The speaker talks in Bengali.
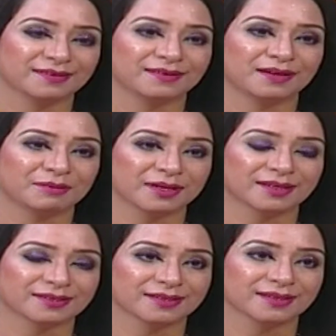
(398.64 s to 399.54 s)
আমার
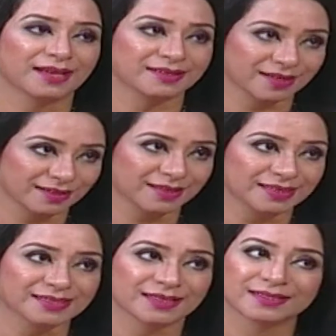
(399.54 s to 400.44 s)
একটা ক্যাটারিং
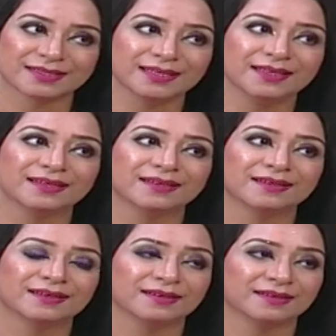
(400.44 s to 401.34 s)
কিচেন আছে
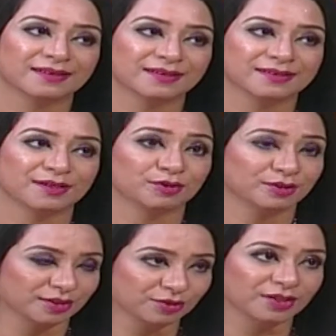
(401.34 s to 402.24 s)
এটা
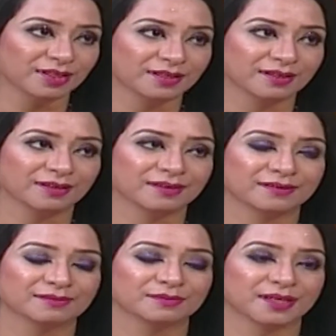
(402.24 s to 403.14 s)
অত্যাধুনিক
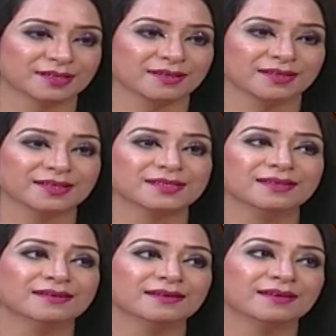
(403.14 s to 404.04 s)
ক্যাটারিং
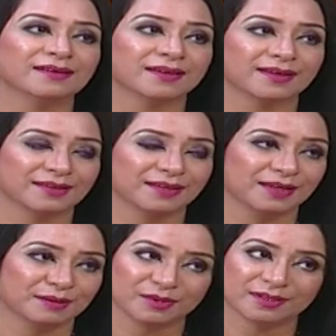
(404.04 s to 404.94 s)
কিচেন এখান
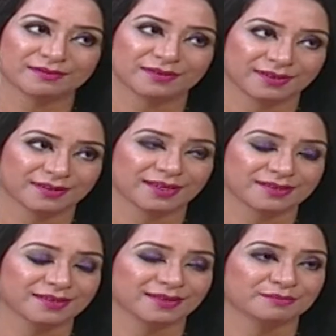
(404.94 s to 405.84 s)
থেকে আমি
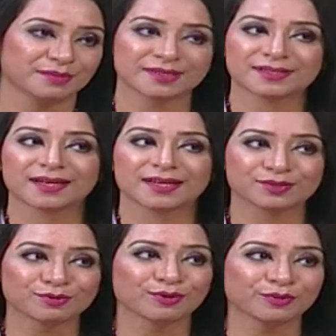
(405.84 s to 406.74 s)
ক্যাটারিং বেসড
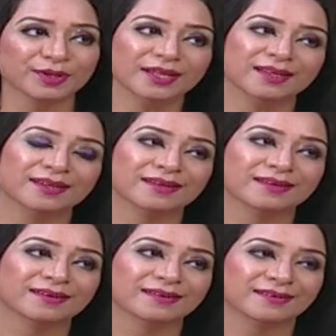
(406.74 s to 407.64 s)
কাজগুলো করি
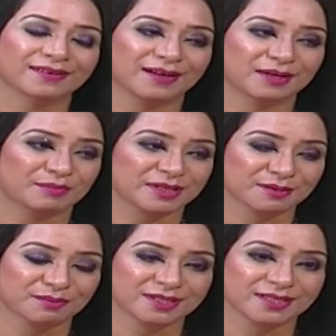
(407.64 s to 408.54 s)
আর
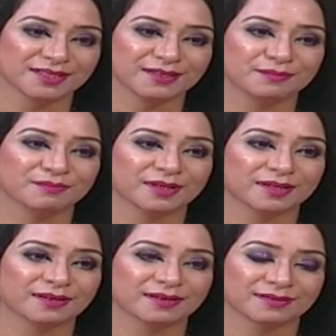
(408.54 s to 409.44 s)
পাশাপাশি
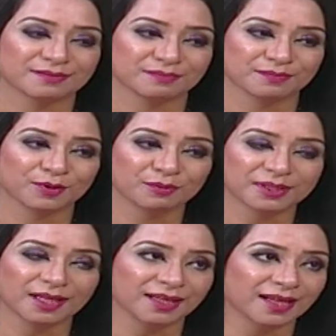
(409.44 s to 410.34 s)

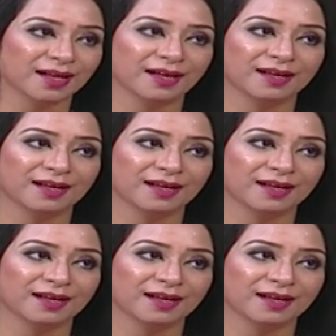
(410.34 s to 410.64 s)
কবিতা লেখা